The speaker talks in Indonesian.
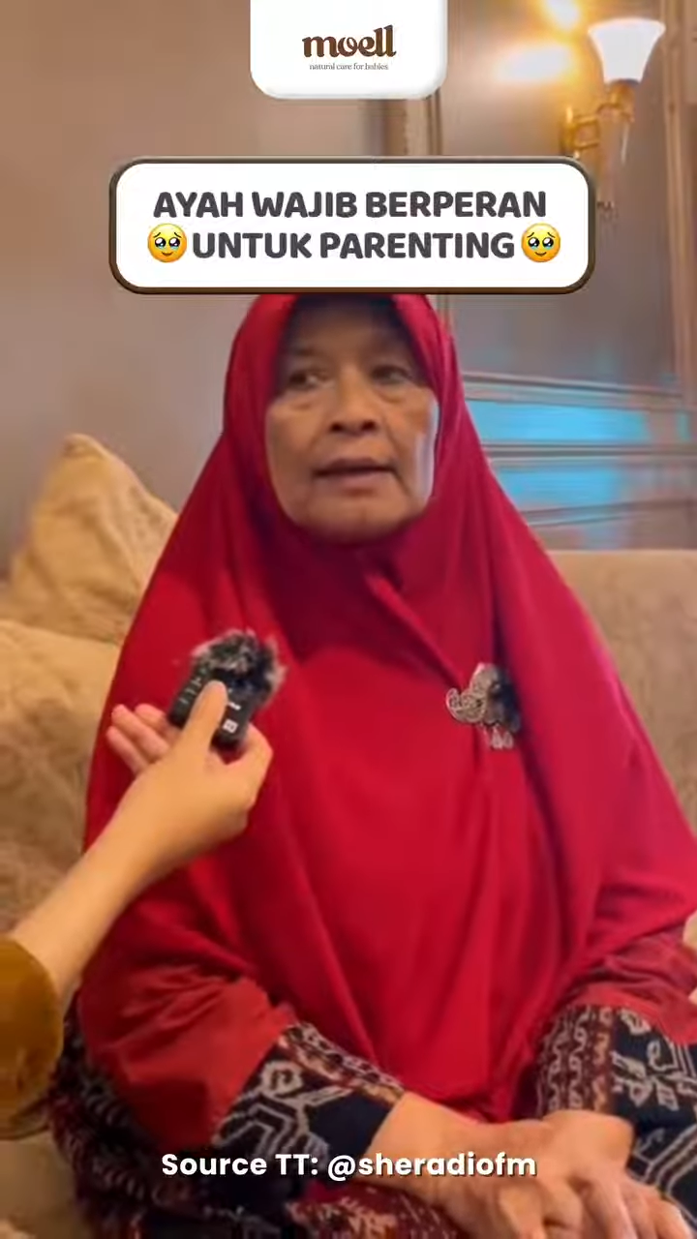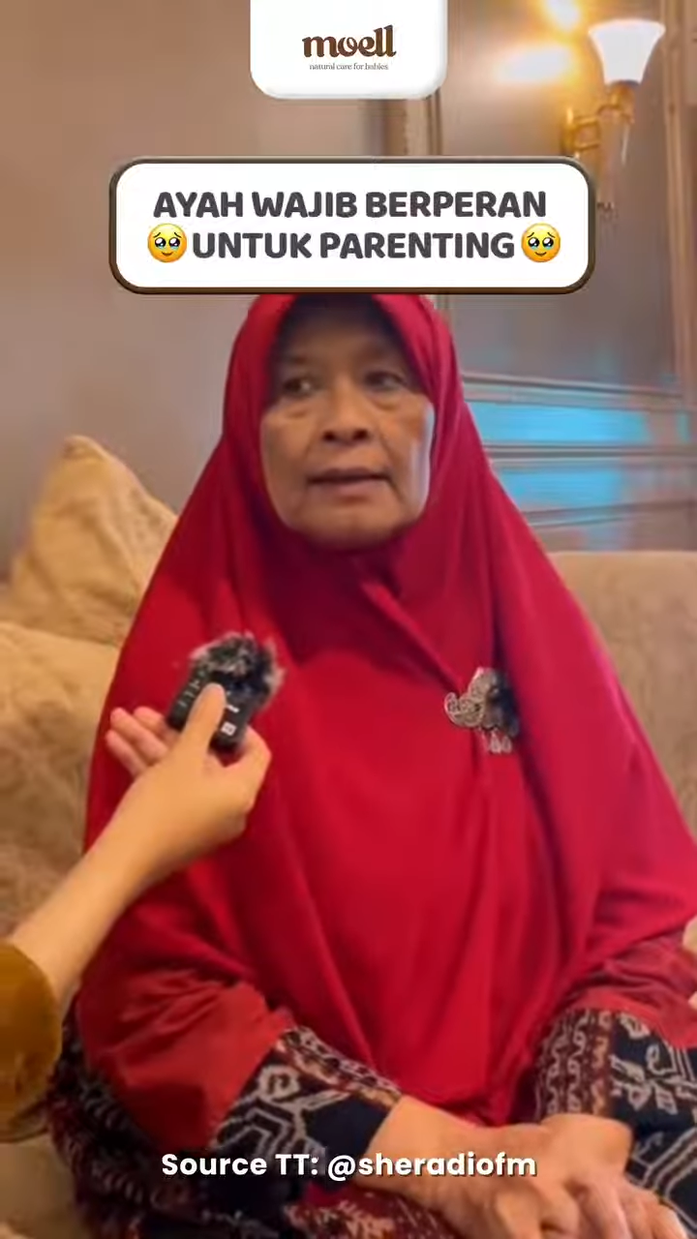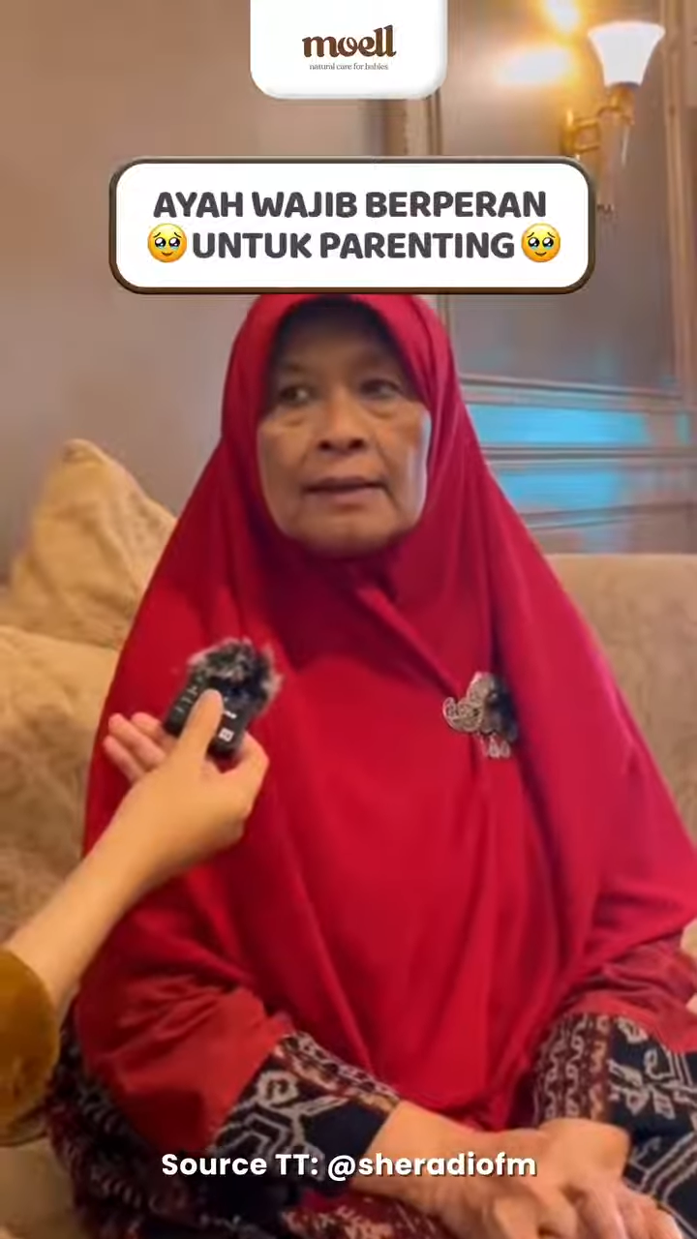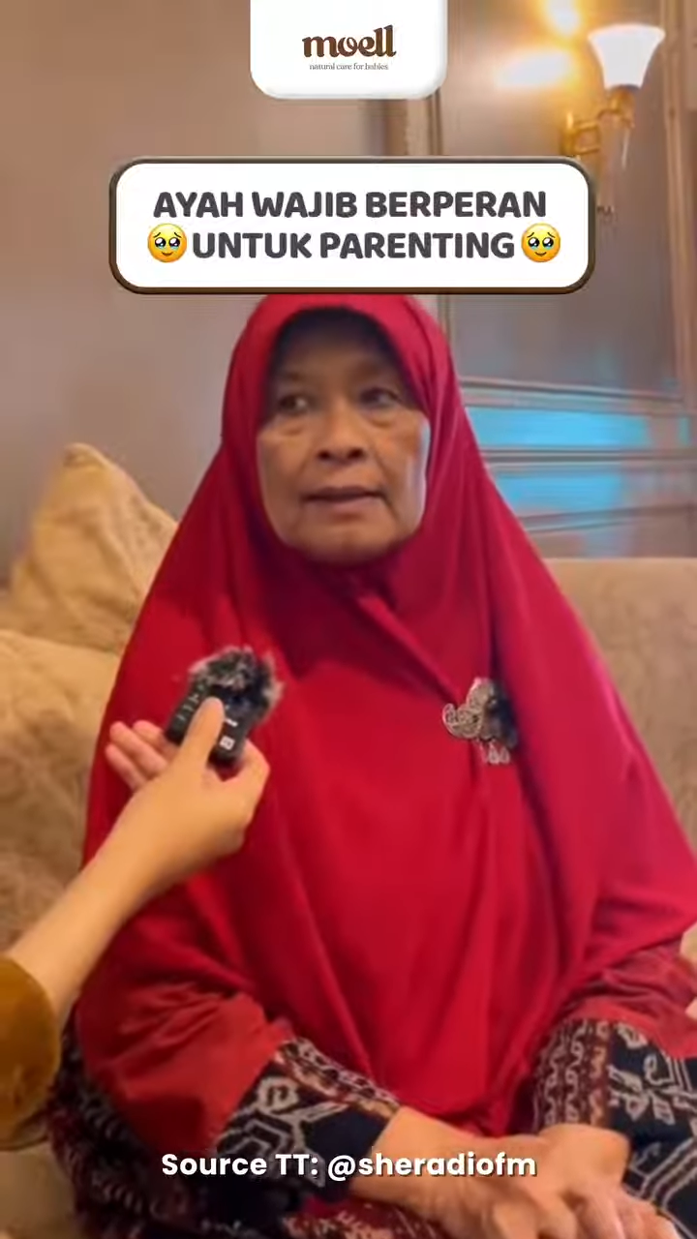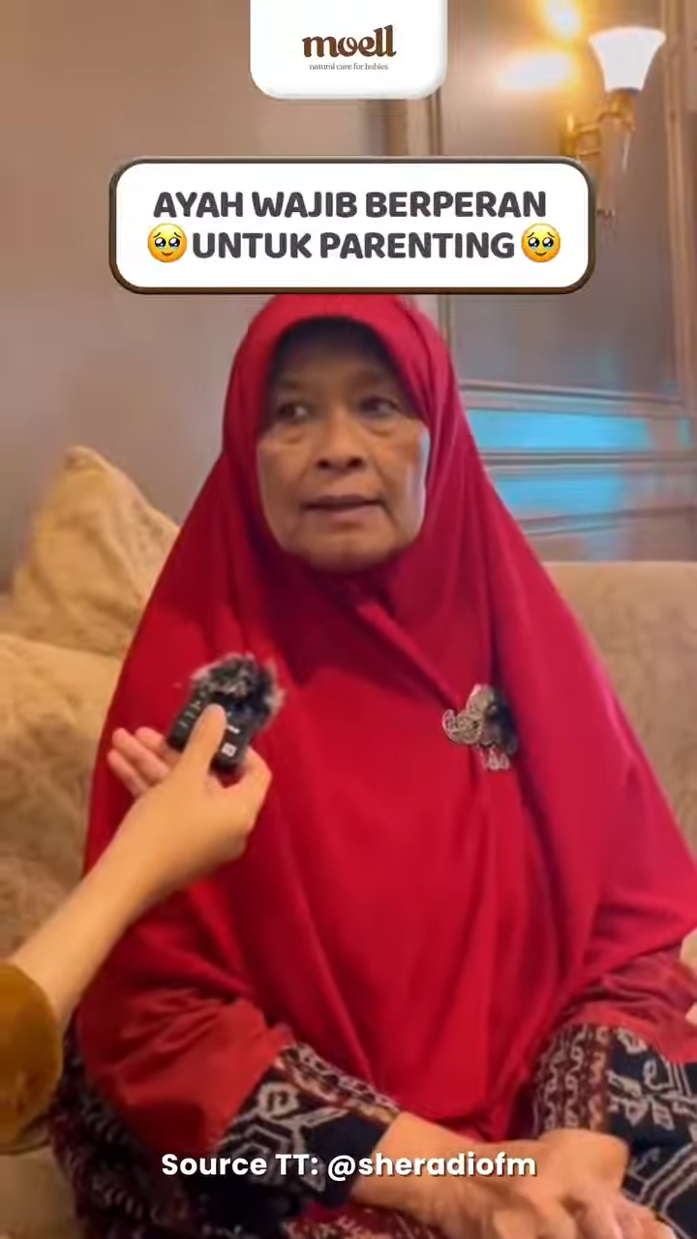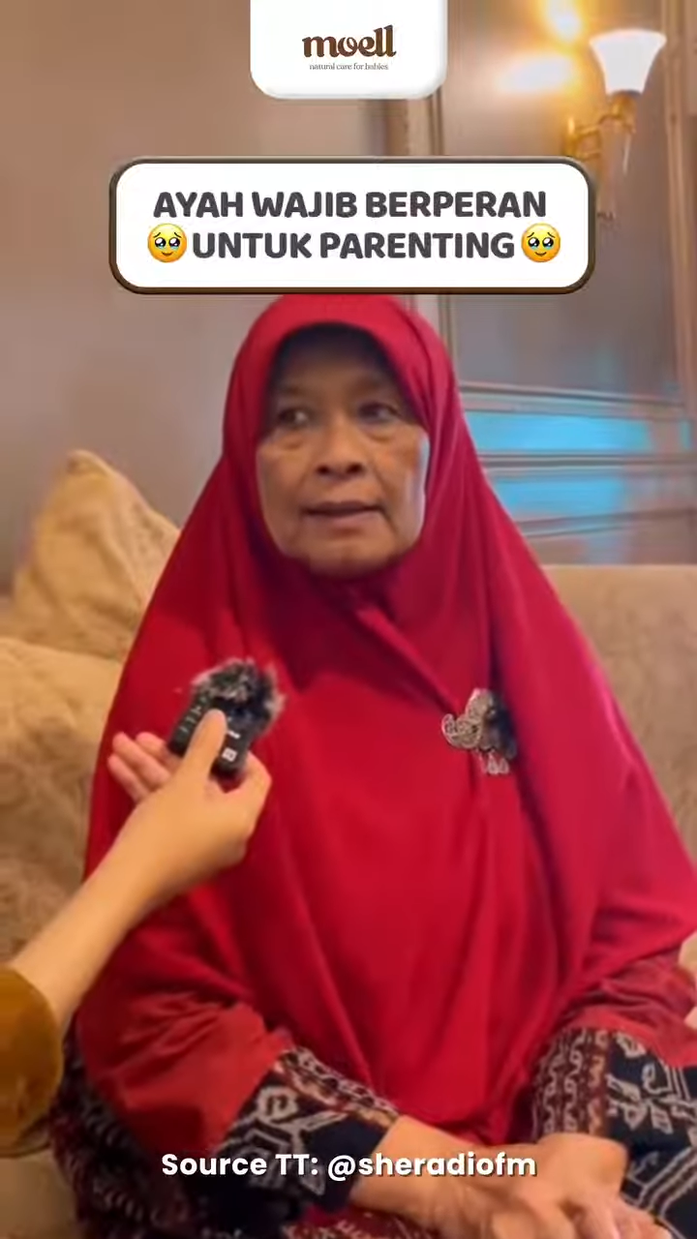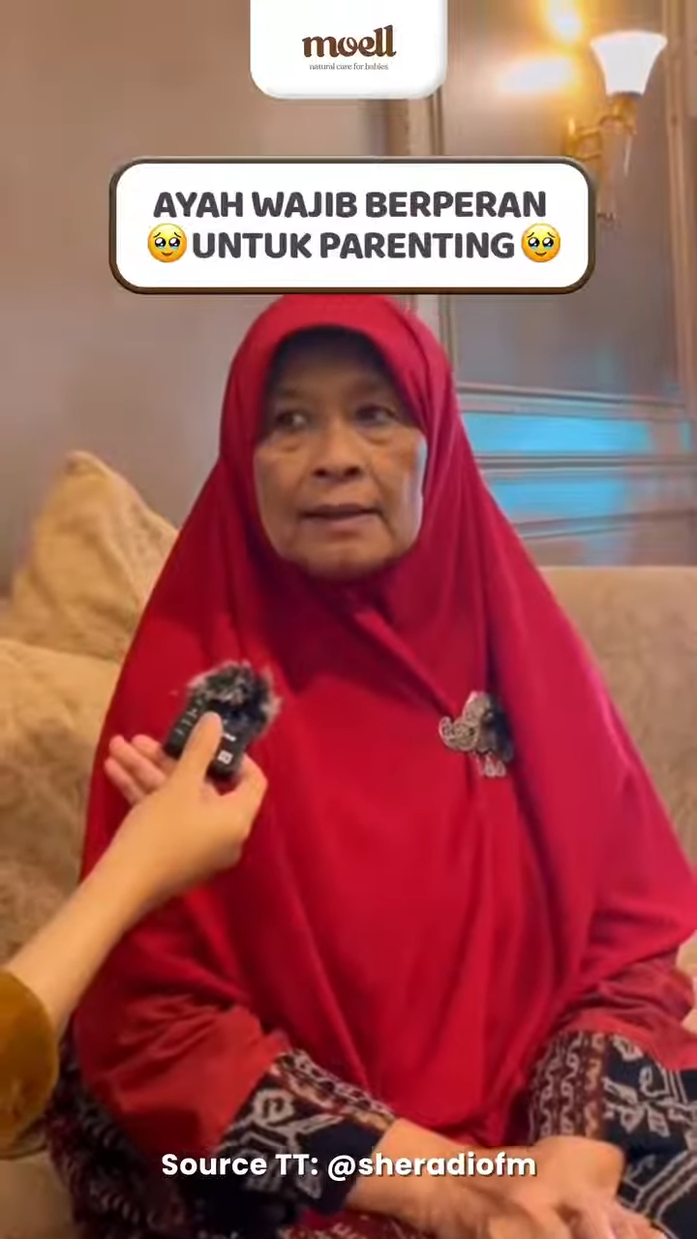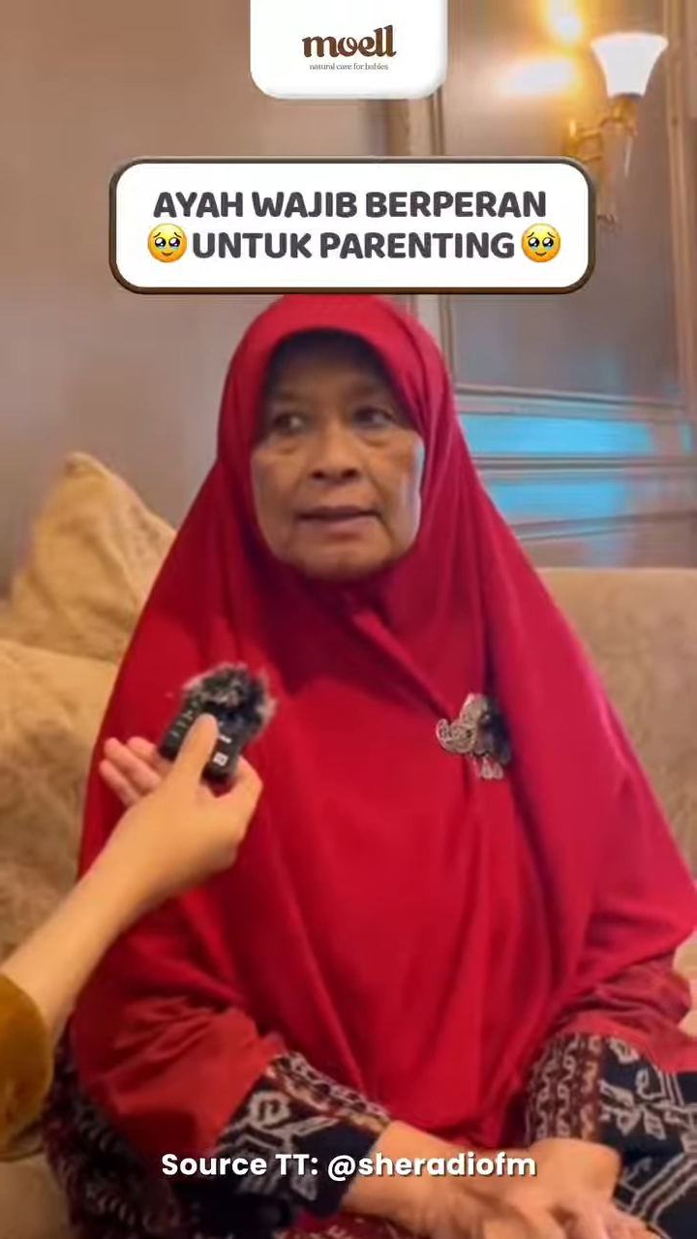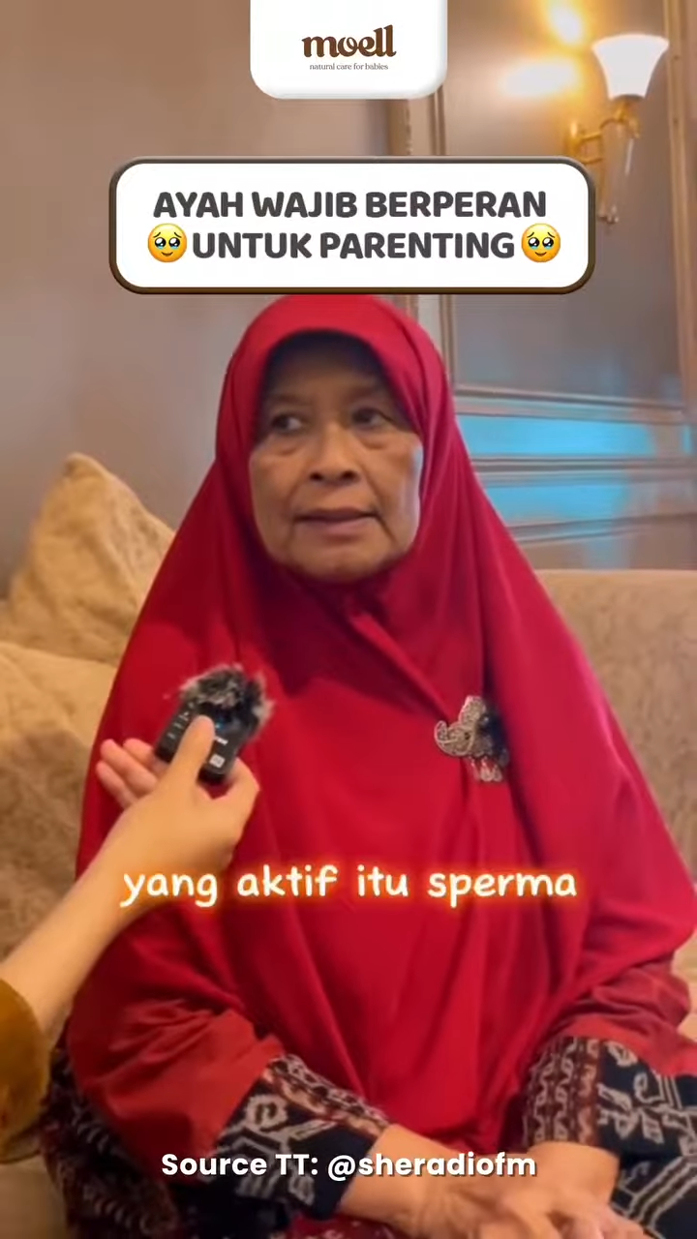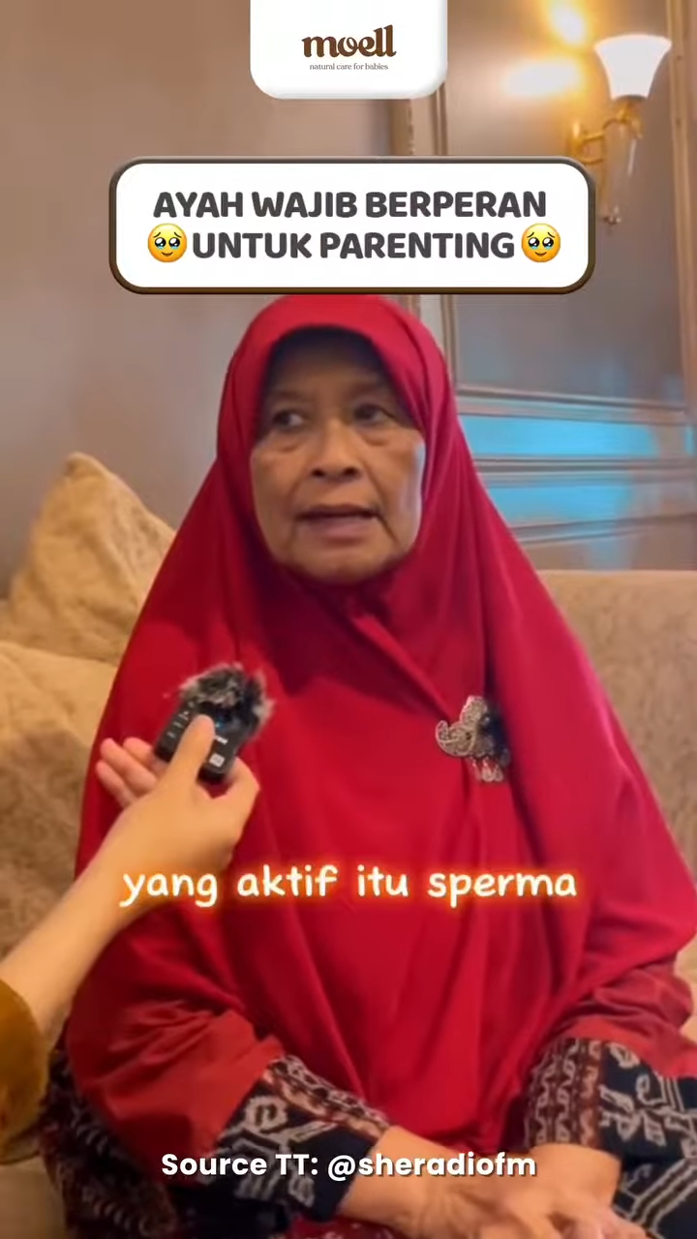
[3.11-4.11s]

uh,